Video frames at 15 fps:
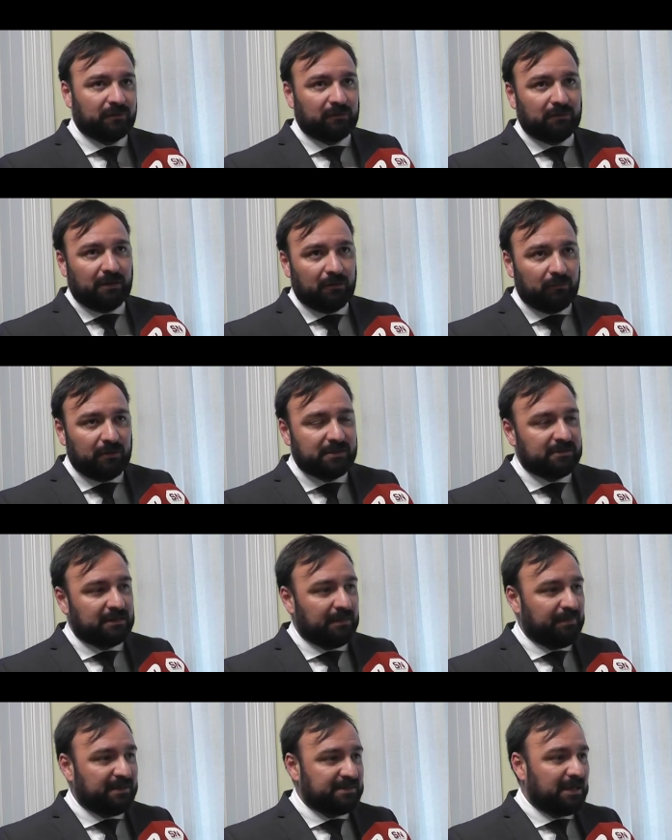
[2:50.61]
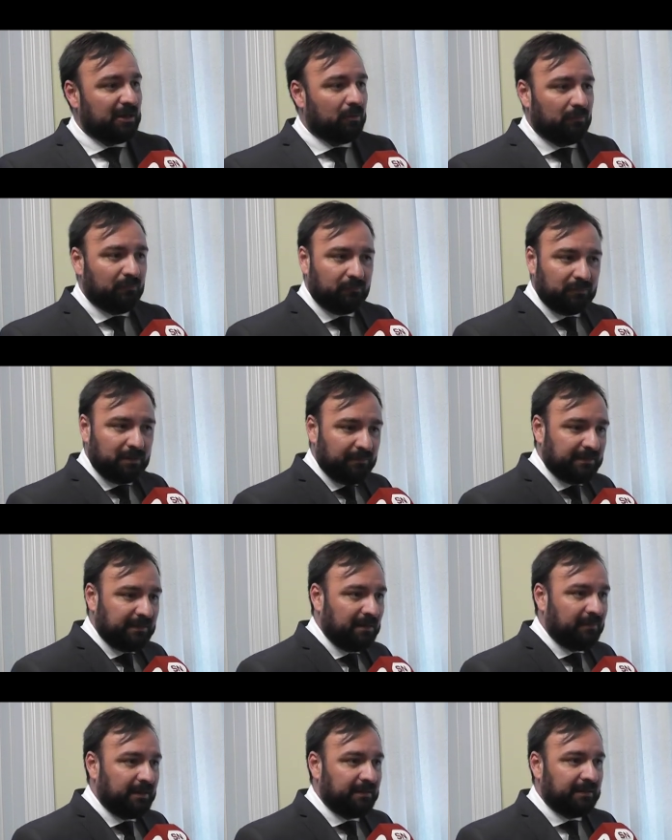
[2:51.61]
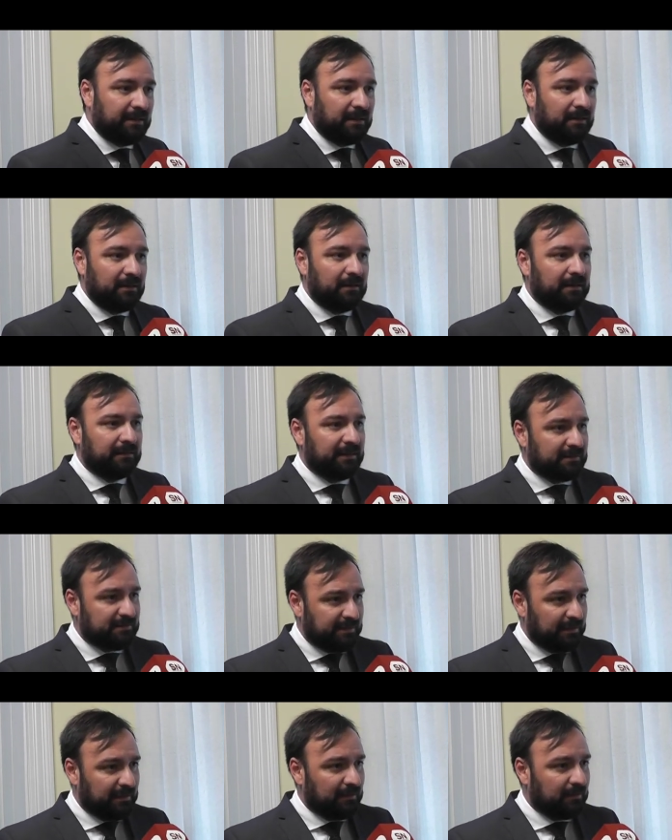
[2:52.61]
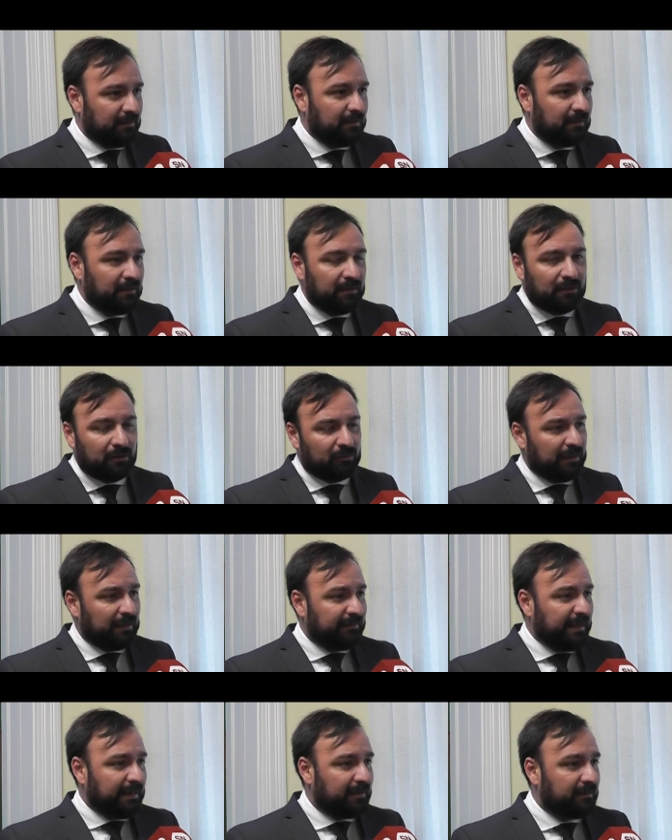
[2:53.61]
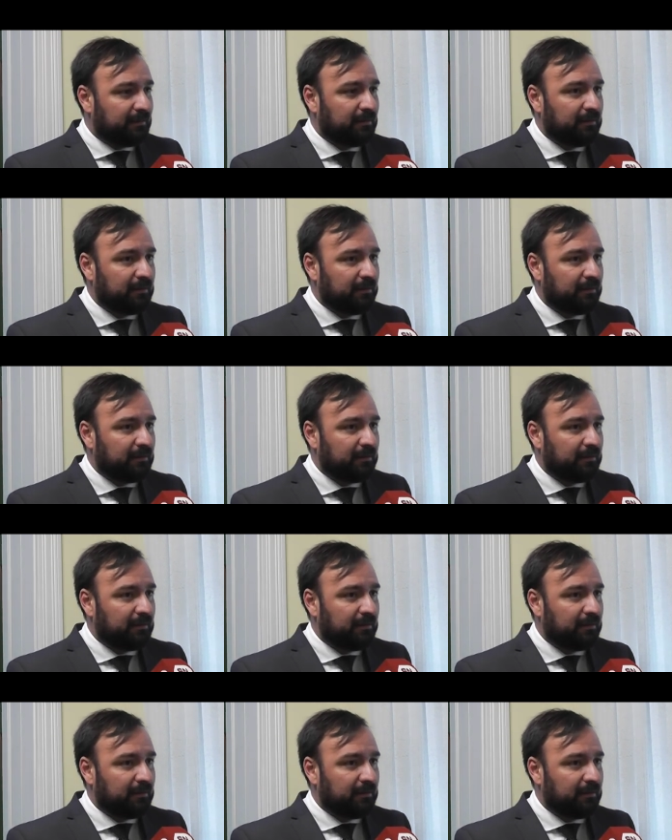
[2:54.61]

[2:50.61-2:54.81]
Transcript: con algunas en especial, como fundamentalmente la textil, Rotaltec.